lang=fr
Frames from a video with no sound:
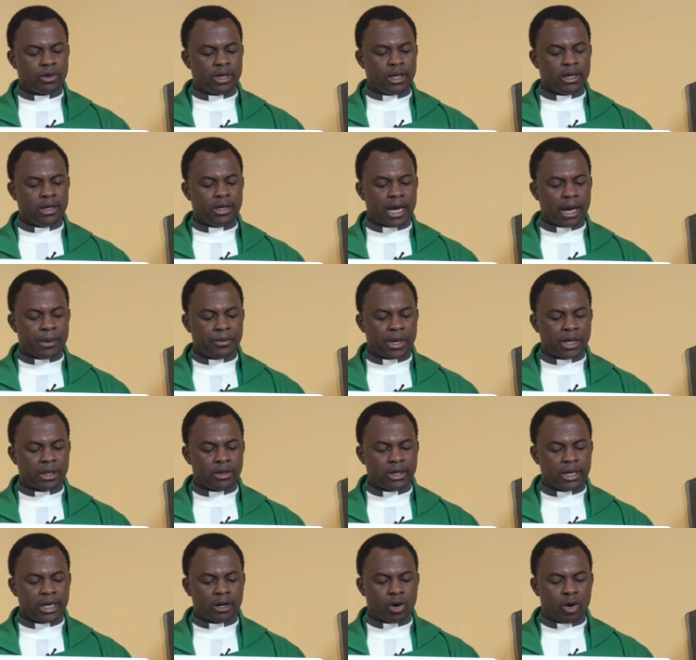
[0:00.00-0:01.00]
il n'y a pas de
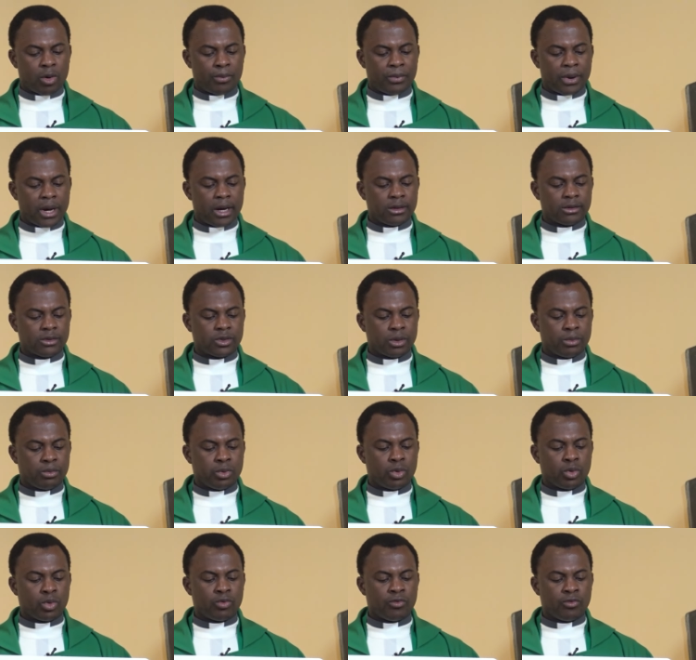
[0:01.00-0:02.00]
récompense
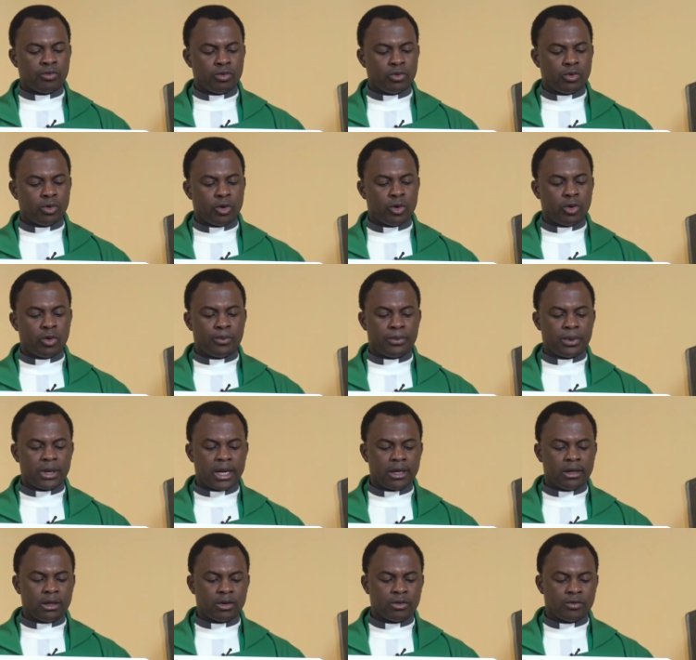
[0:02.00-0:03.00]
pour vous
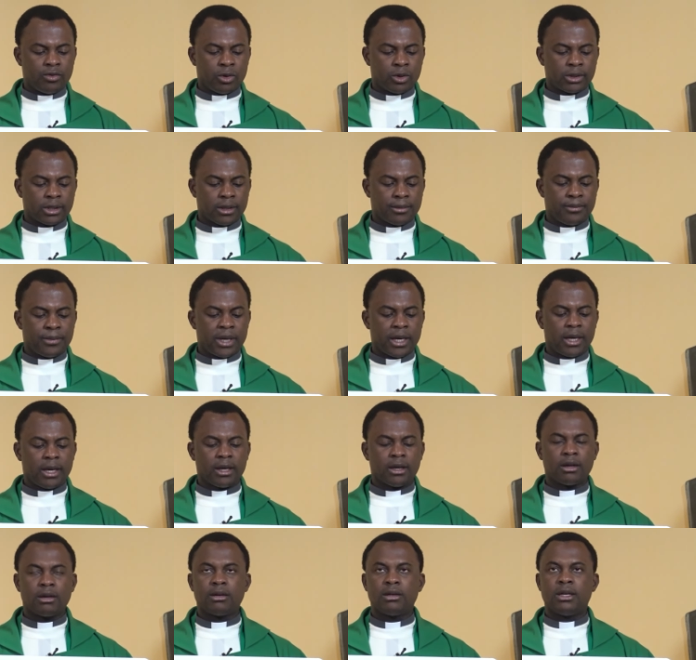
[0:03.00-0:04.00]
auprès de votre
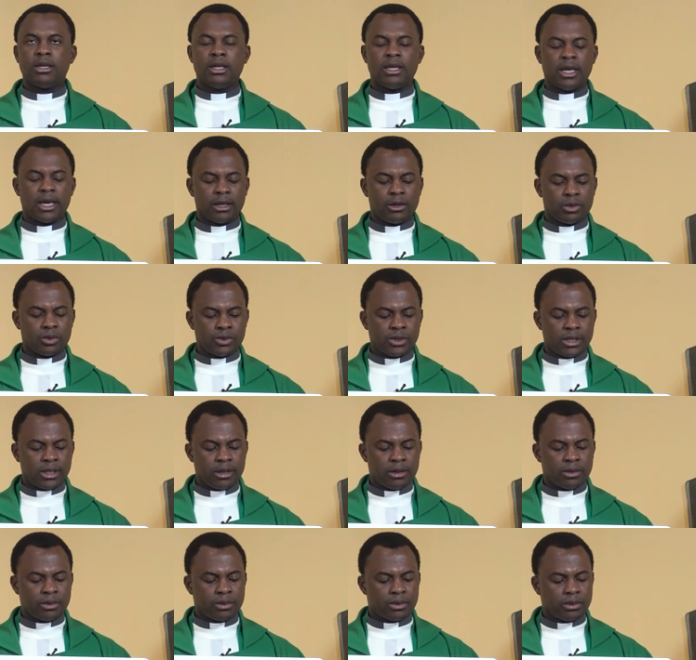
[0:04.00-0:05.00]
Père qui est aux
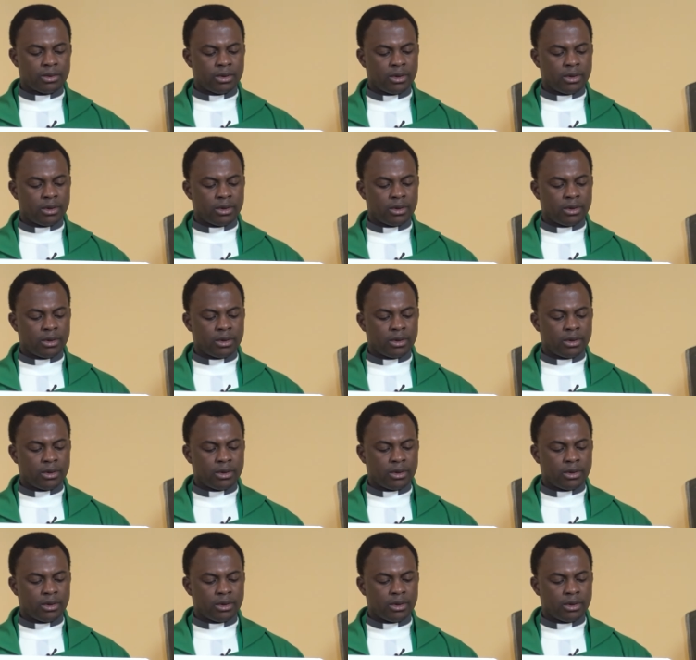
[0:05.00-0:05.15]
cieux.